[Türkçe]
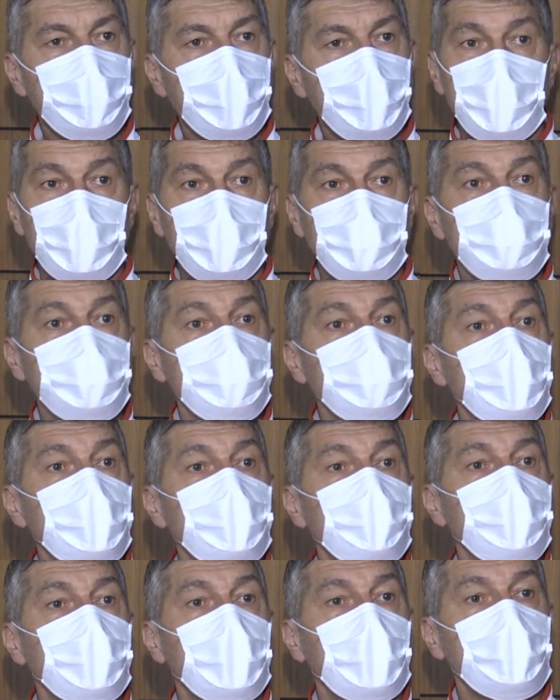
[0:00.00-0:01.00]
Eskişehir
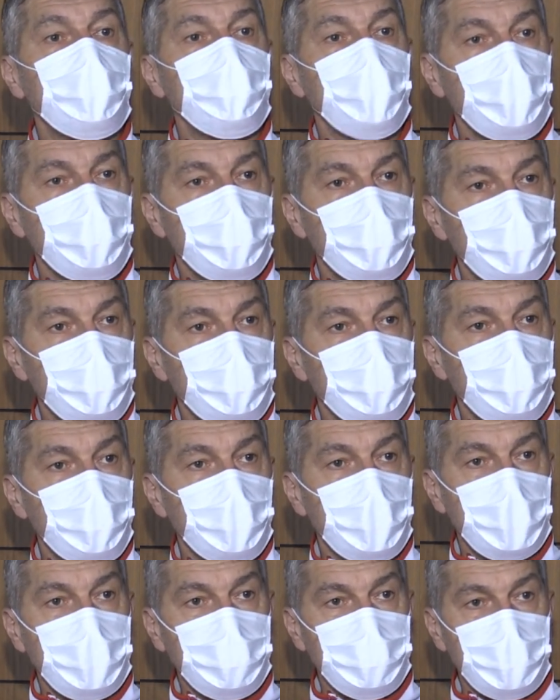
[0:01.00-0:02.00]
bir handball kültürü
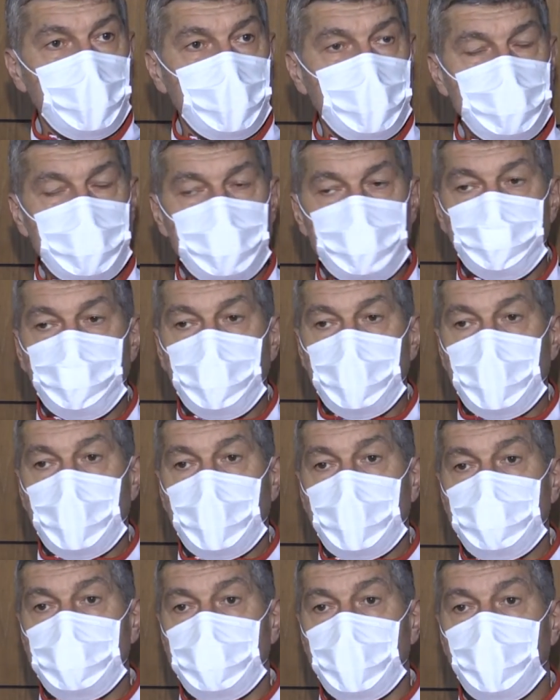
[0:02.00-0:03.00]
olan şehir.
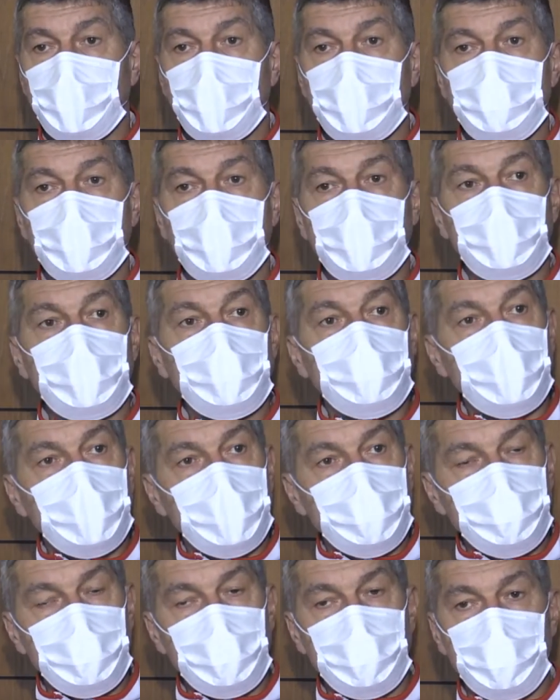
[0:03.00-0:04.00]
Zamanda iyi
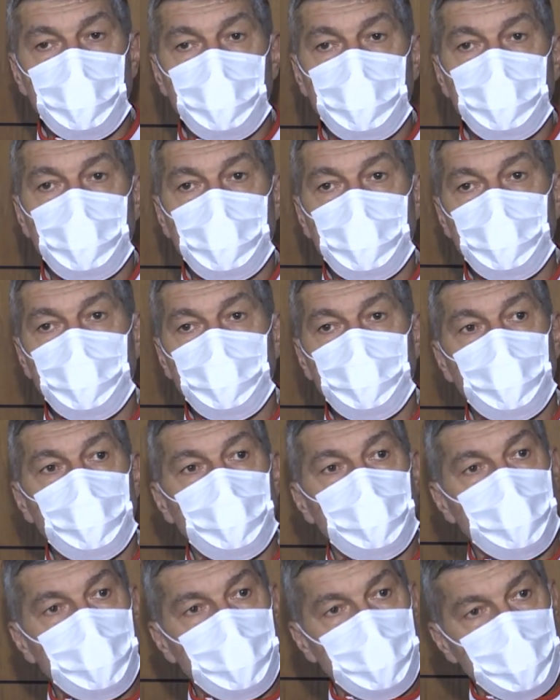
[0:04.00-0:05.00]
takımların olduğu
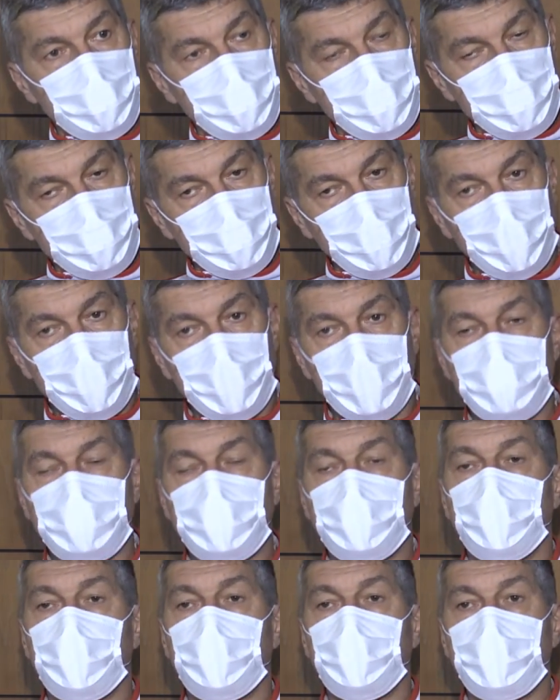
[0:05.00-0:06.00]
Kılıçoğlu, Toprak
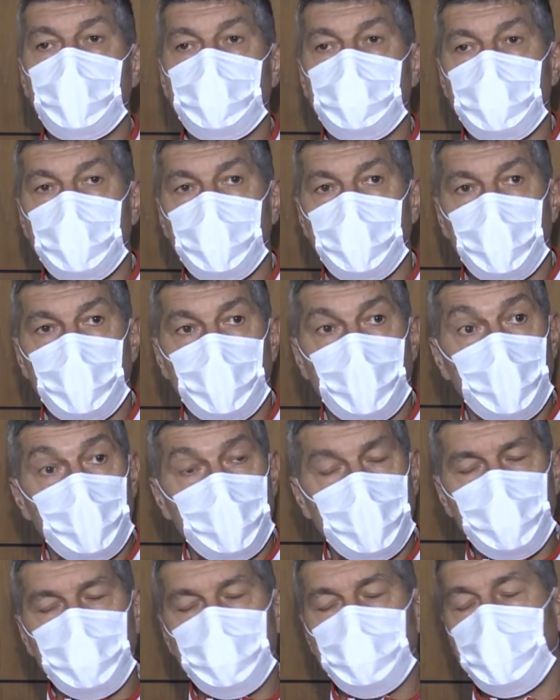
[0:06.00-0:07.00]
Spor ve Eti Spor
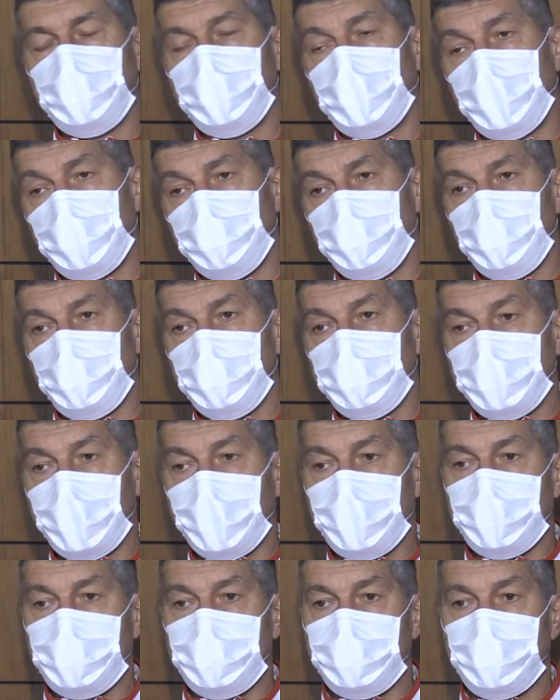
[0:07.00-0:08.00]
olmak üzere daha sonra
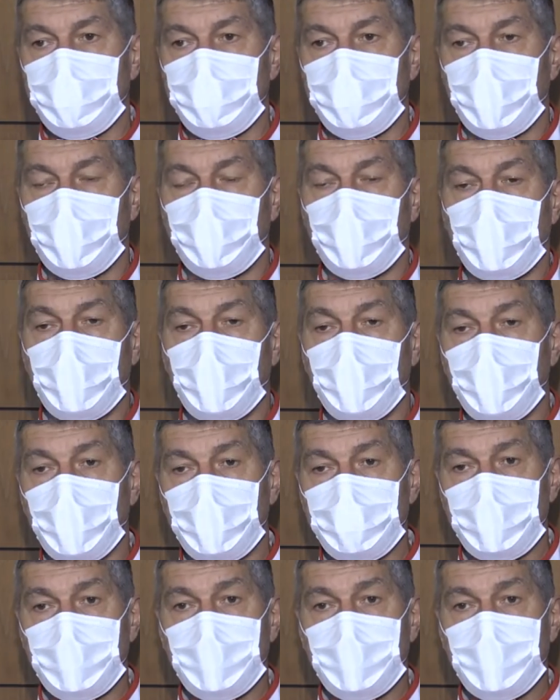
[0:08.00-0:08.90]
Selkan ile beraber